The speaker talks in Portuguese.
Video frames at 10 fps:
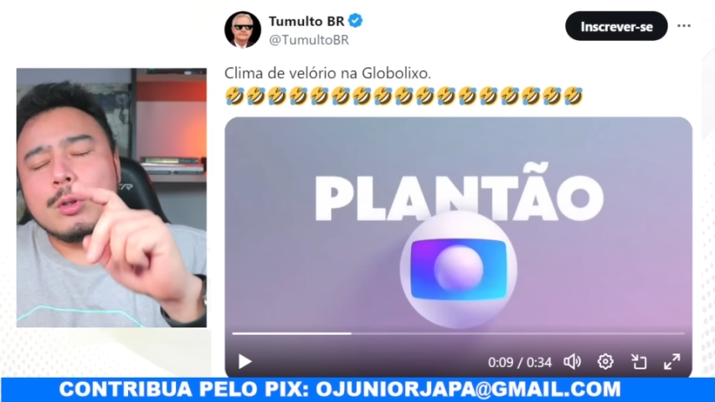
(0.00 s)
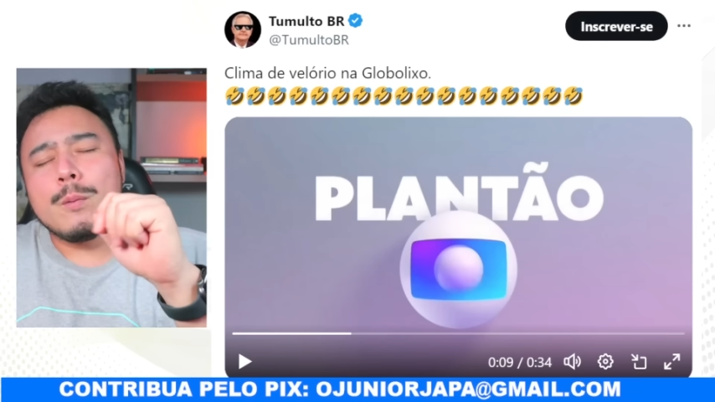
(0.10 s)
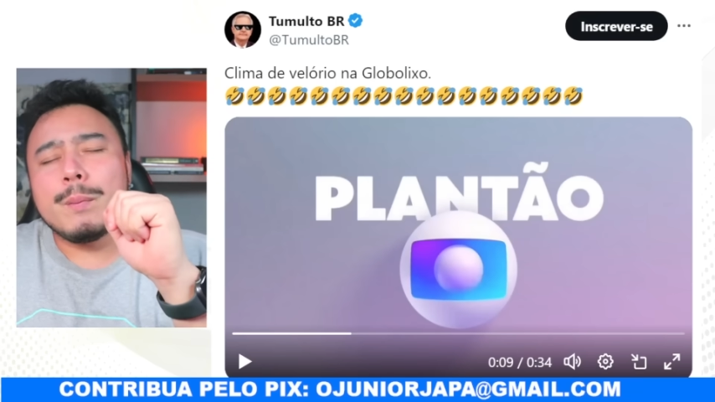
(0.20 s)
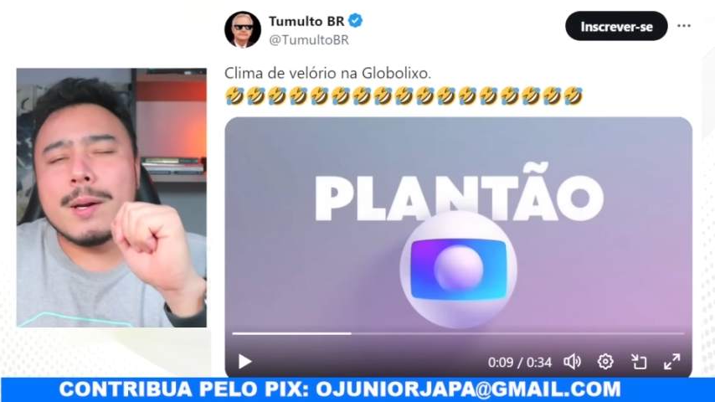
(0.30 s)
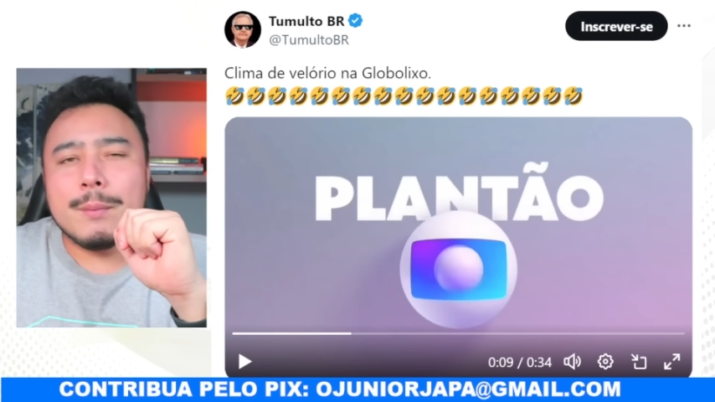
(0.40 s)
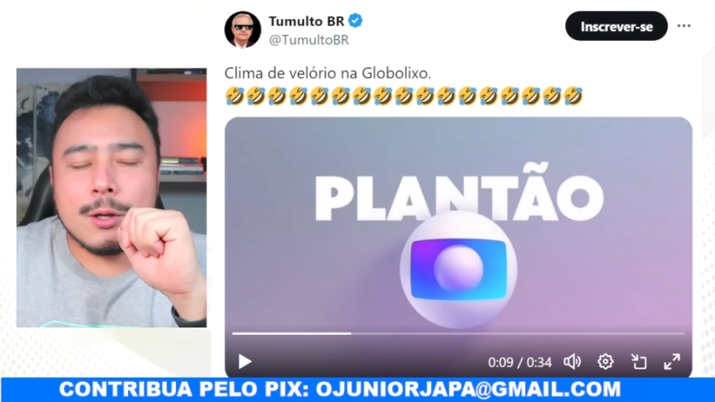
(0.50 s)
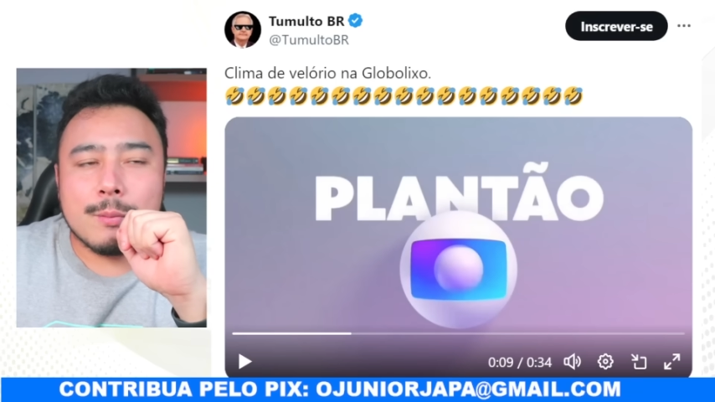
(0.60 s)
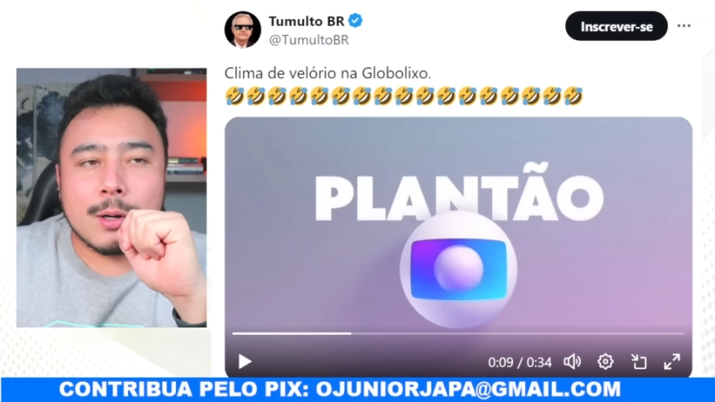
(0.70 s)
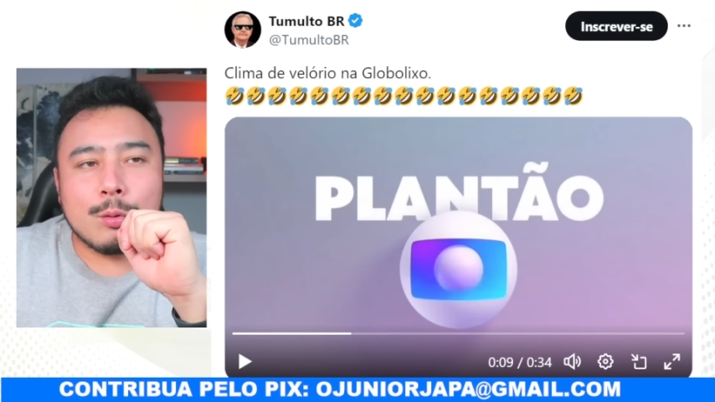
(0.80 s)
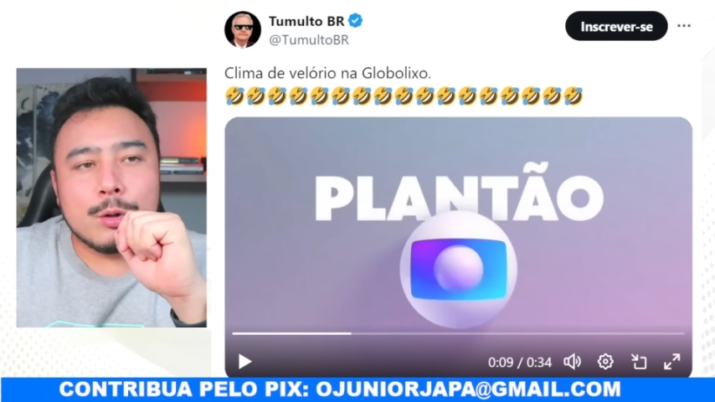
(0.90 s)
para mim
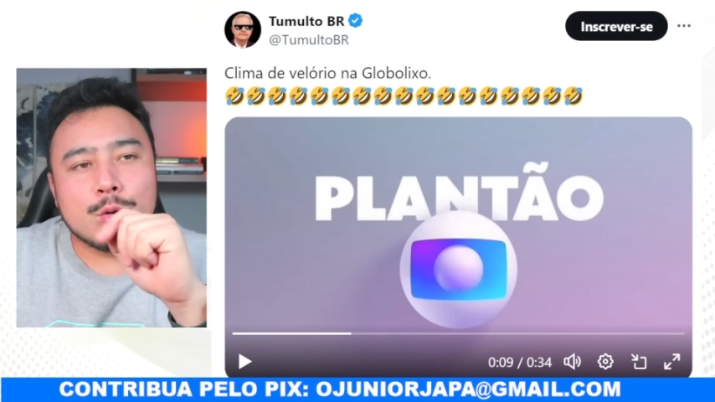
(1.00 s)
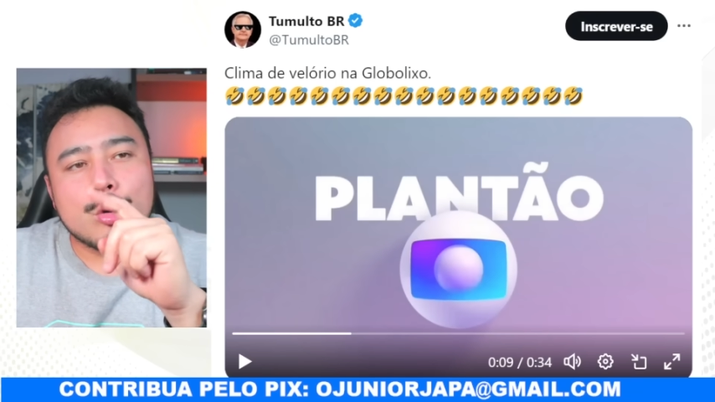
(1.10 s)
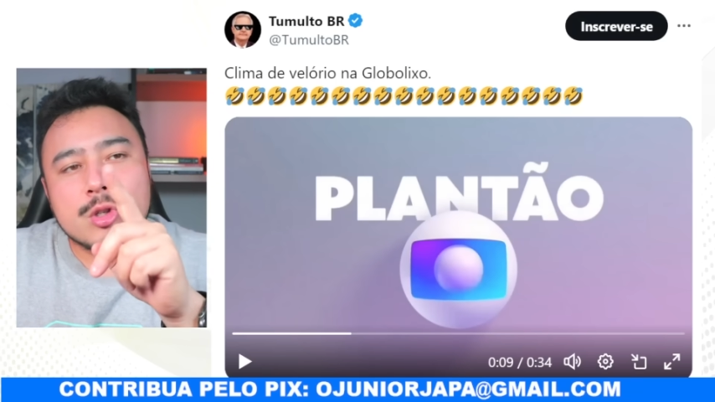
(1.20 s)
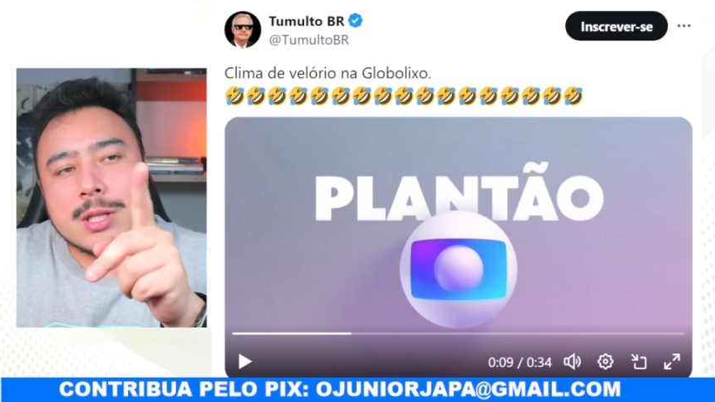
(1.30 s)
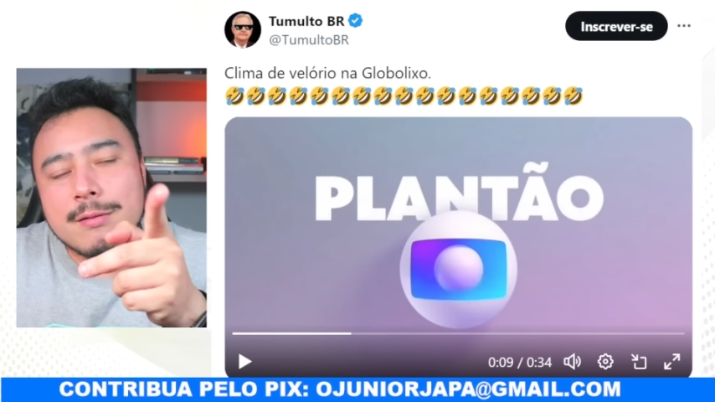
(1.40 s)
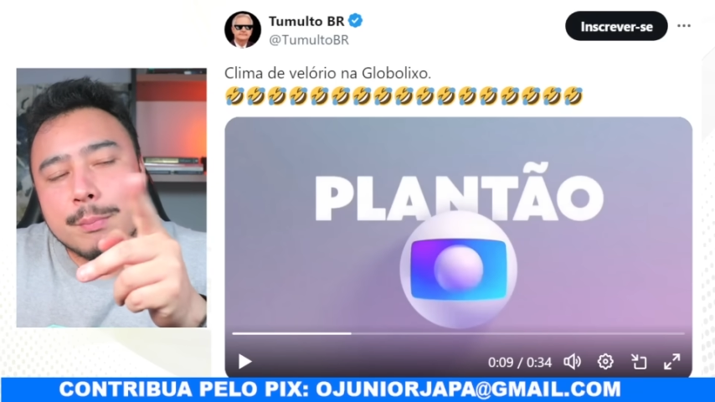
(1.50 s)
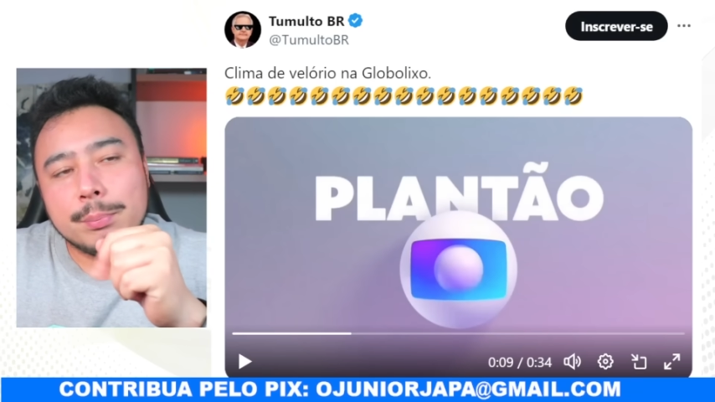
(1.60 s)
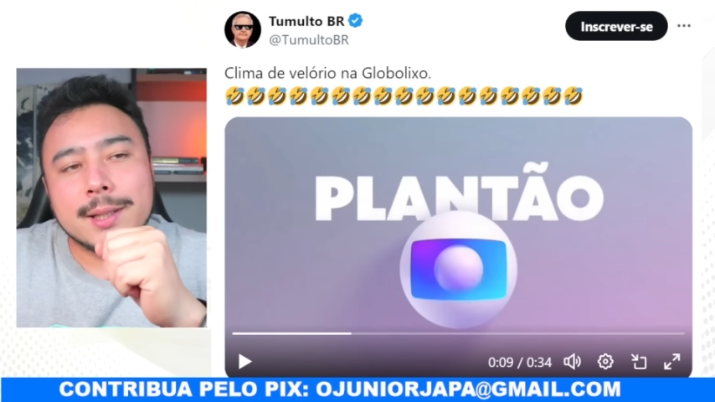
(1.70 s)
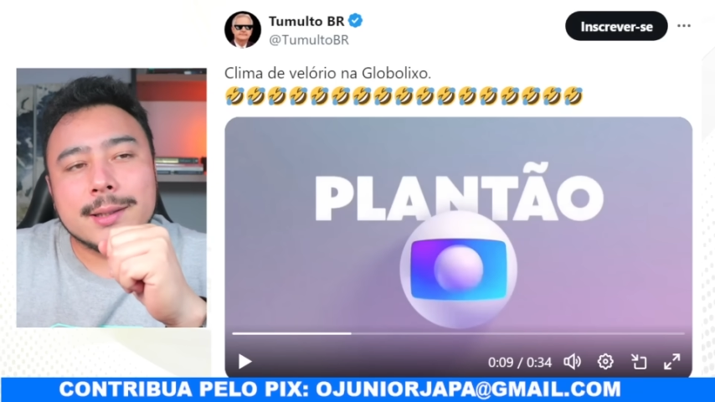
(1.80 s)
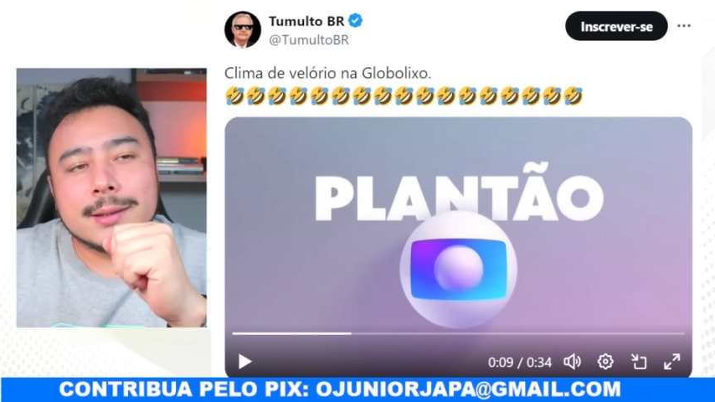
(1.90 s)
uma coisa. Hoje teve
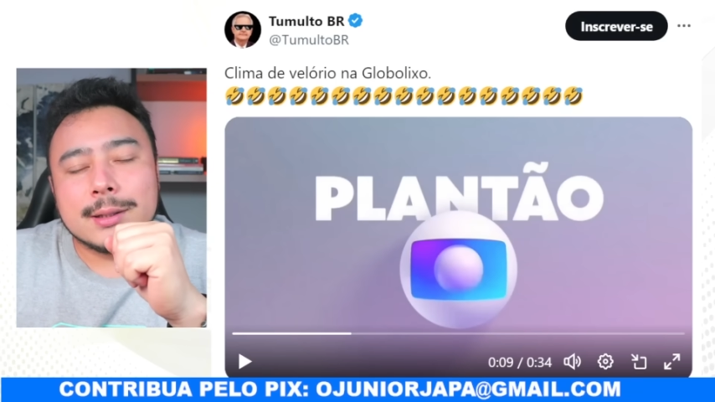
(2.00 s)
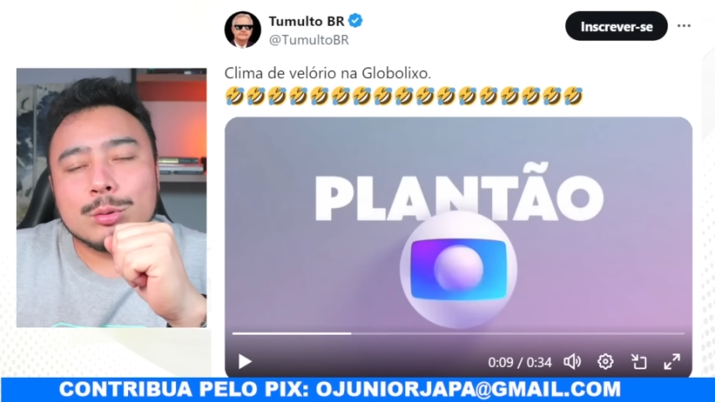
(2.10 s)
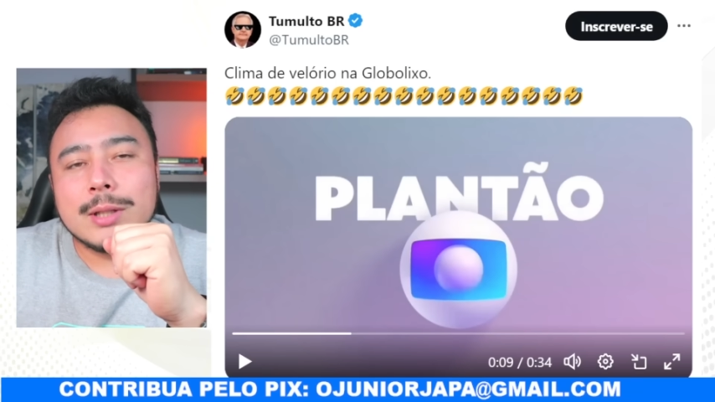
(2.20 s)
plantão